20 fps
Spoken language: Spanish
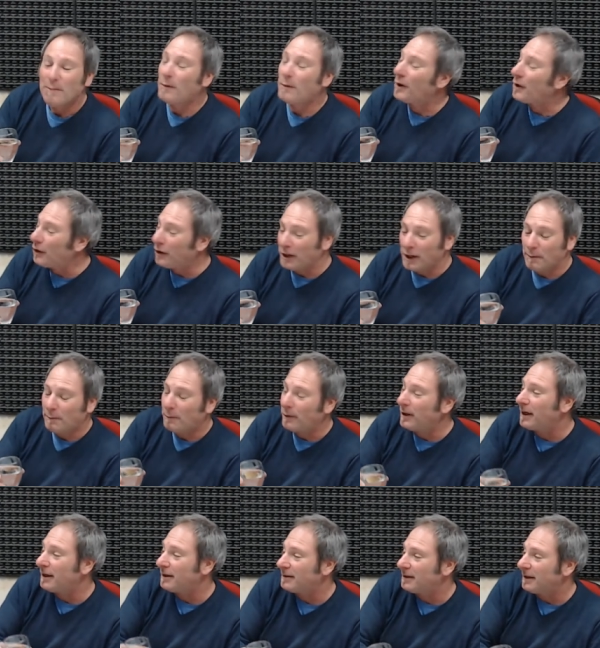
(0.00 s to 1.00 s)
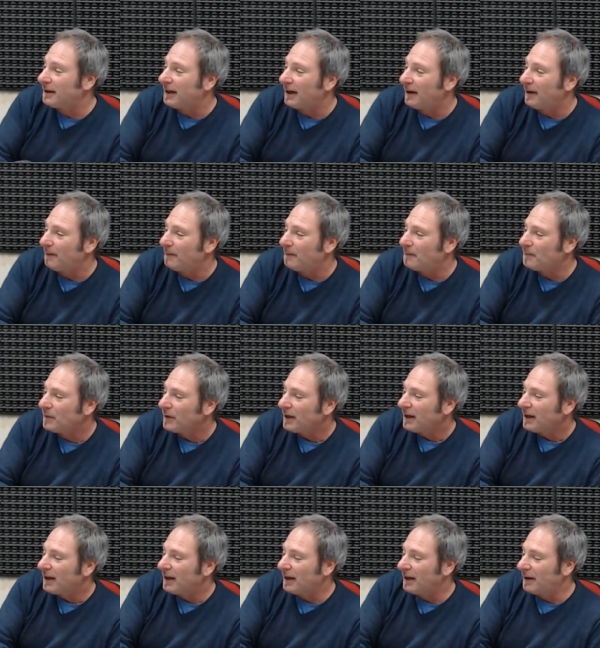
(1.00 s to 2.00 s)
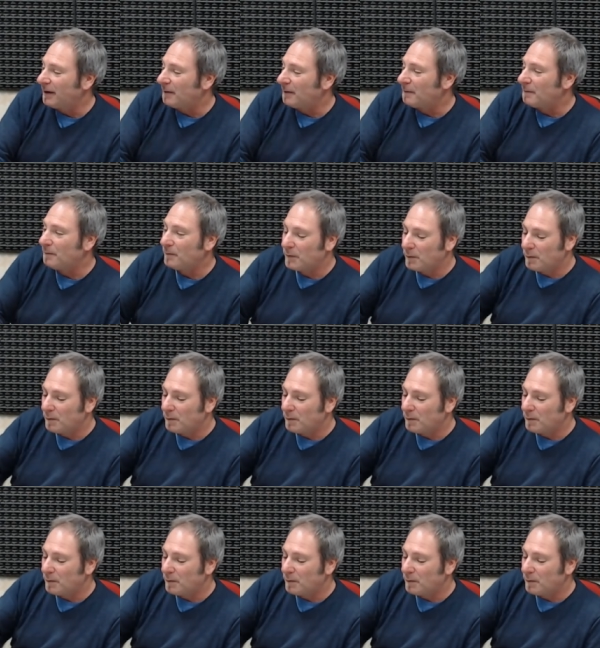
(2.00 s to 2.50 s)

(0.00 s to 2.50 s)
bueno, y después, em, em,